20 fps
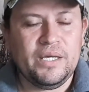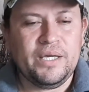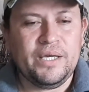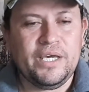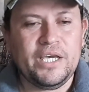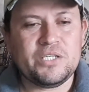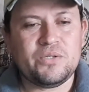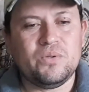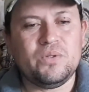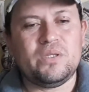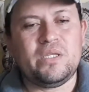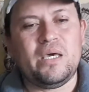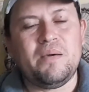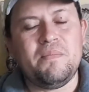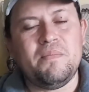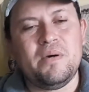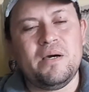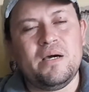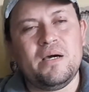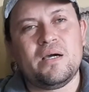Es un
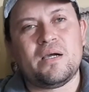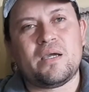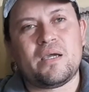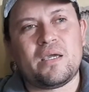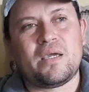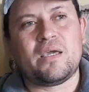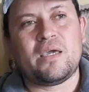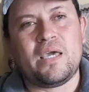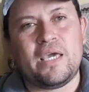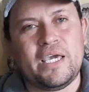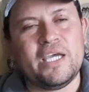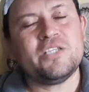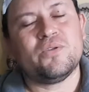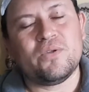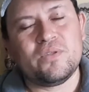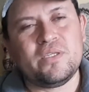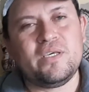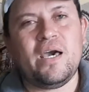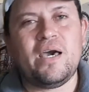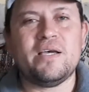tema que en
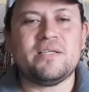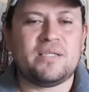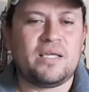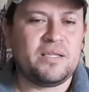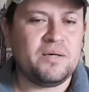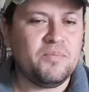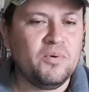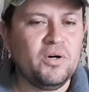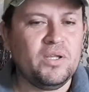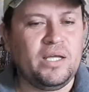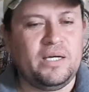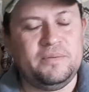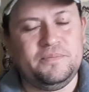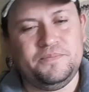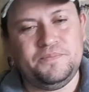estos días está de moda.